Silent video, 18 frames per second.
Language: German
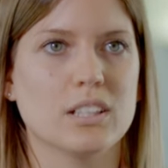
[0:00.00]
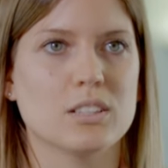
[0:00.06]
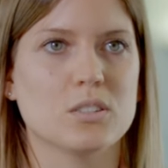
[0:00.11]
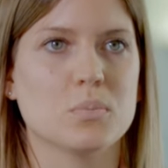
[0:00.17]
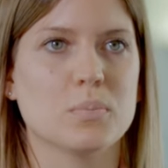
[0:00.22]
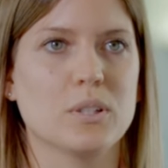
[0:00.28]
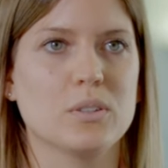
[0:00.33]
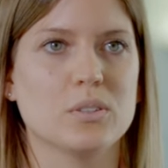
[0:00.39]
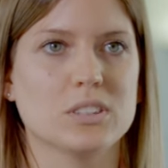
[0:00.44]

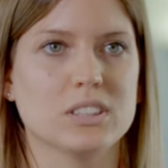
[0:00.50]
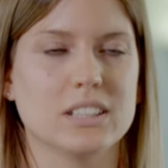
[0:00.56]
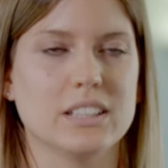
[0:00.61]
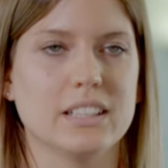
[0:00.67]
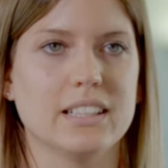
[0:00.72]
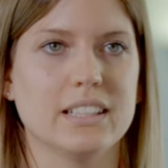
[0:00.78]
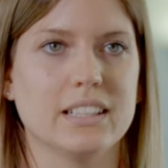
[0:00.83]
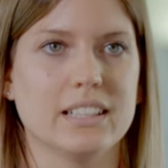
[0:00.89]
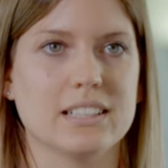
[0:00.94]
Also bei uns
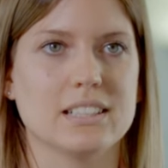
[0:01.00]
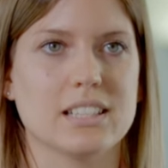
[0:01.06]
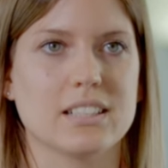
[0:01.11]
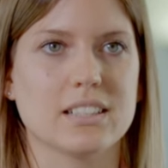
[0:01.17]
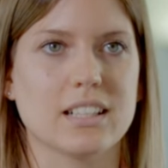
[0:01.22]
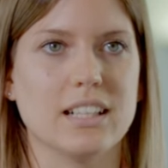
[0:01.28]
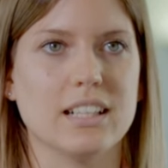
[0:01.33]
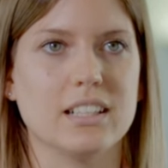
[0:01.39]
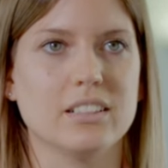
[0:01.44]
hier in der
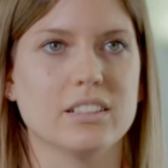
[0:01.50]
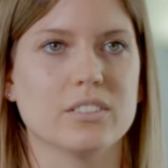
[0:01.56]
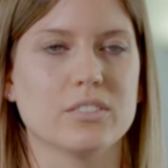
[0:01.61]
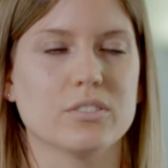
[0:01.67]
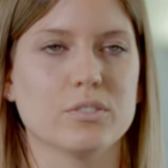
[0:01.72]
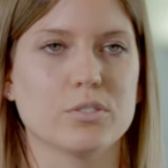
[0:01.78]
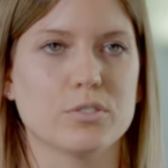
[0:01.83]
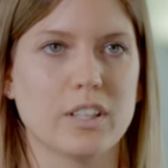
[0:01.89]
Zentrale in